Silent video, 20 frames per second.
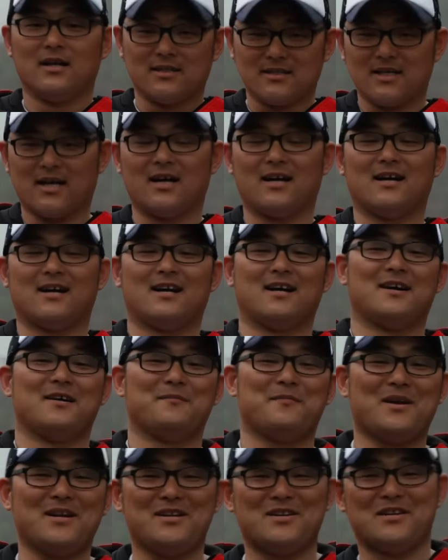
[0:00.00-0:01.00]
자,
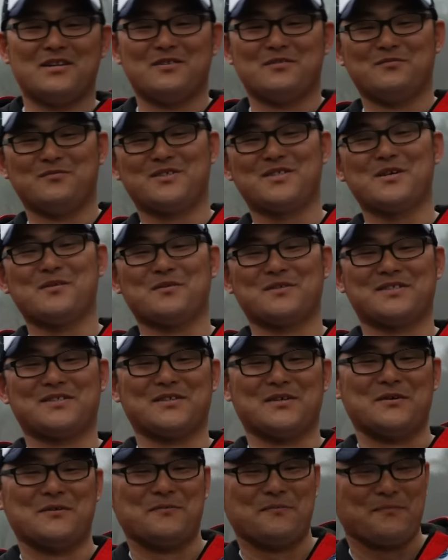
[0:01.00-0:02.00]
빨리 움직여 보시죠.